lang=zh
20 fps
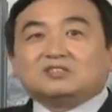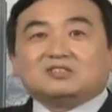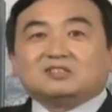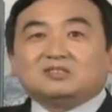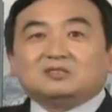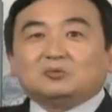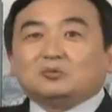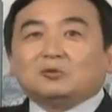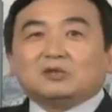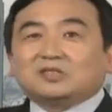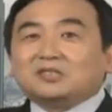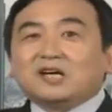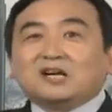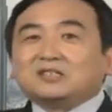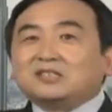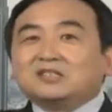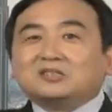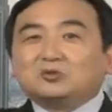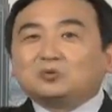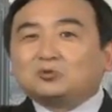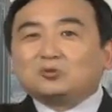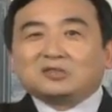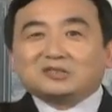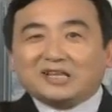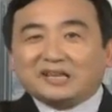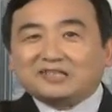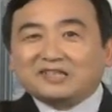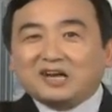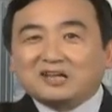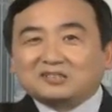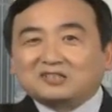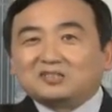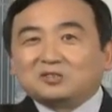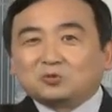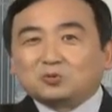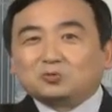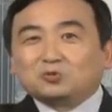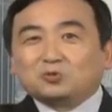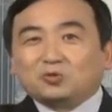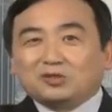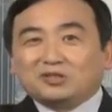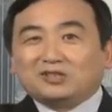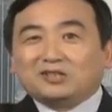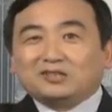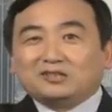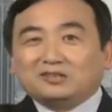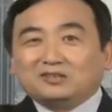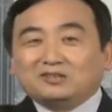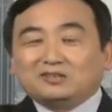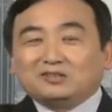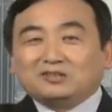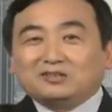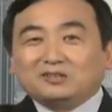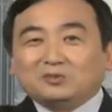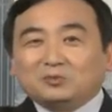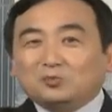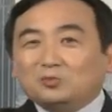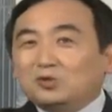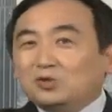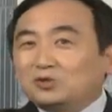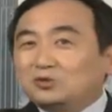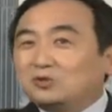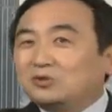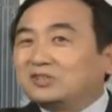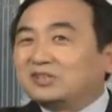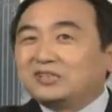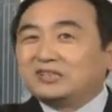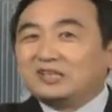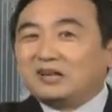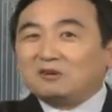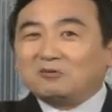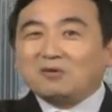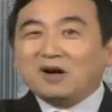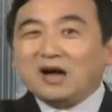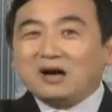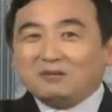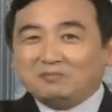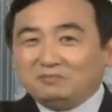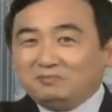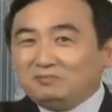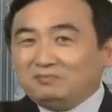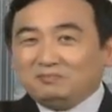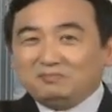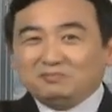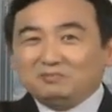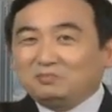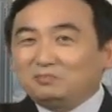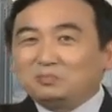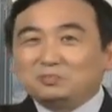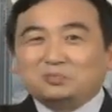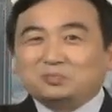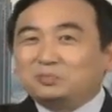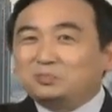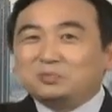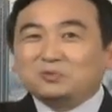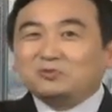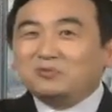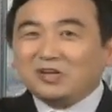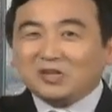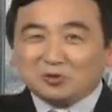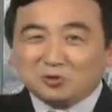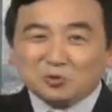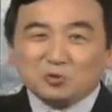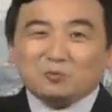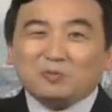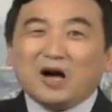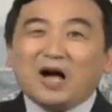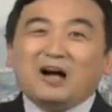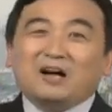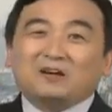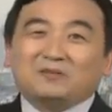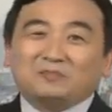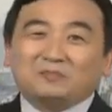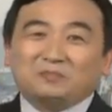我相信如果在央视工作的人，我说这点话嗯，不委屈吧？